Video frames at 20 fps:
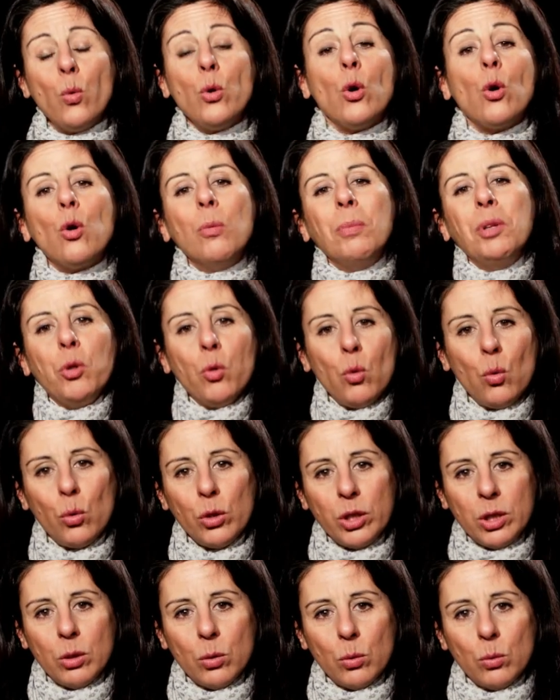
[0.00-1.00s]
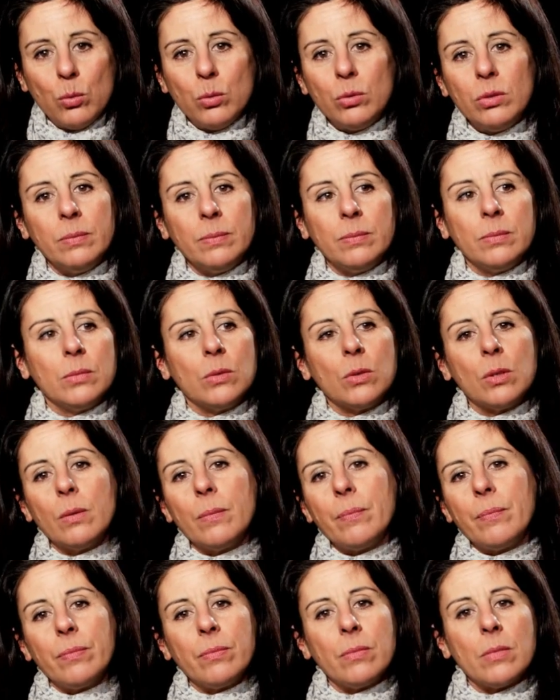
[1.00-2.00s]
uno come noi, un,
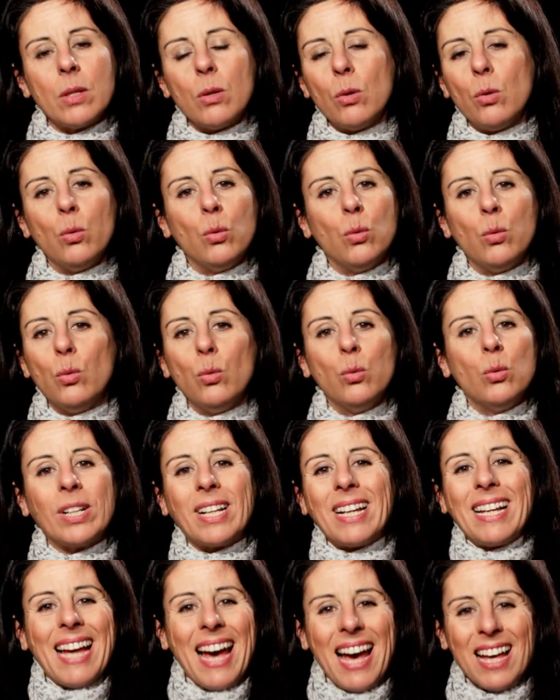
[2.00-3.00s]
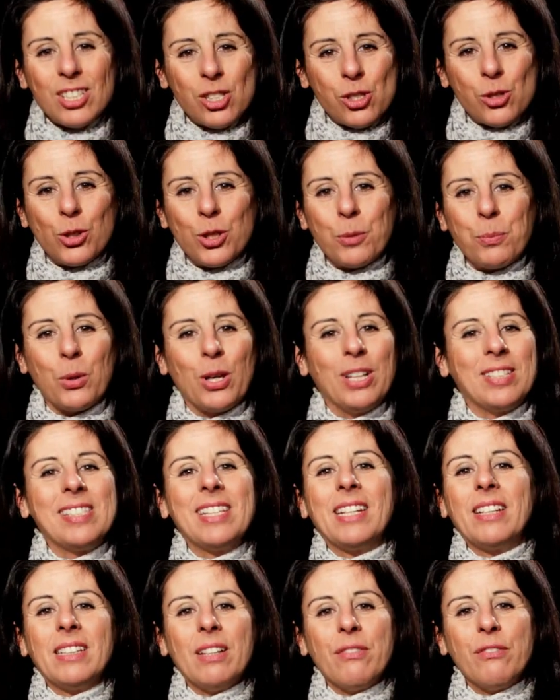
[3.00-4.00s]
un ragazzo che può
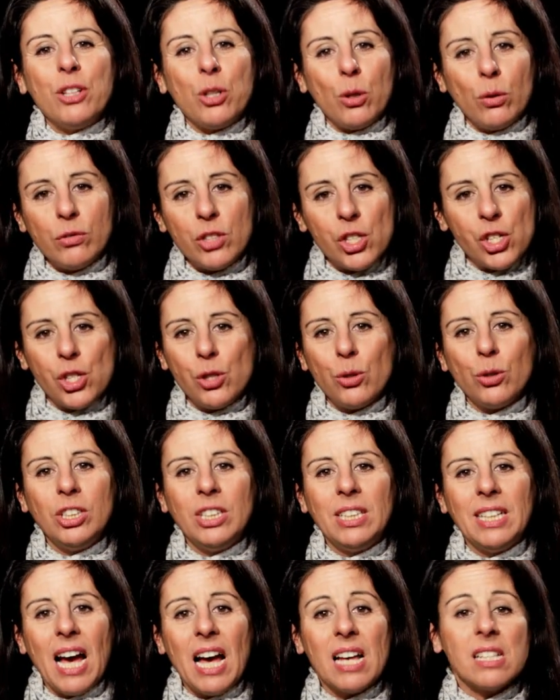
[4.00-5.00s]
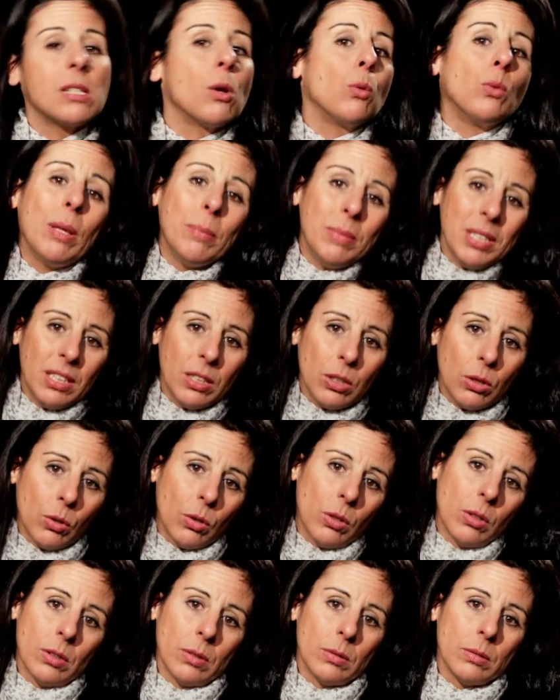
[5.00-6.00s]
essere davvero il vicino di casa, un
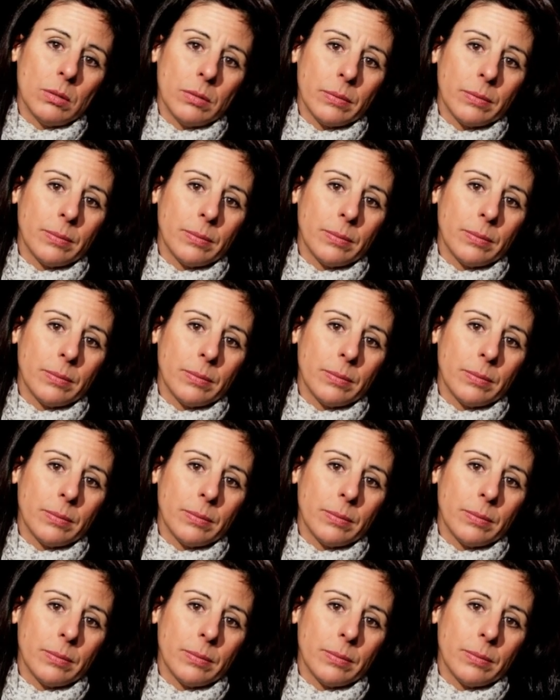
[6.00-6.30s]
amico.